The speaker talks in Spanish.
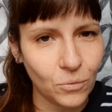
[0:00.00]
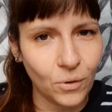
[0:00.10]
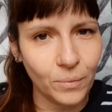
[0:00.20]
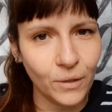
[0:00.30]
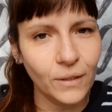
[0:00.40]

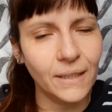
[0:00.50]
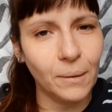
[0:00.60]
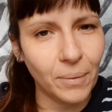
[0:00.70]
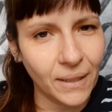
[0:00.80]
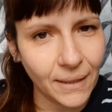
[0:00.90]
novio y te
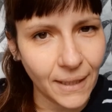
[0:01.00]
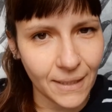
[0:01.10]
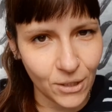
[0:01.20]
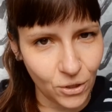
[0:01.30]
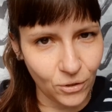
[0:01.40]
plantan
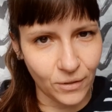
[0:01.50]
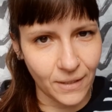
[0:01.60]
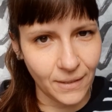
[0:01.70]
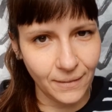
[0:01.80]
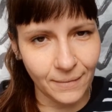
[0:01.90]
esto, ¿eh?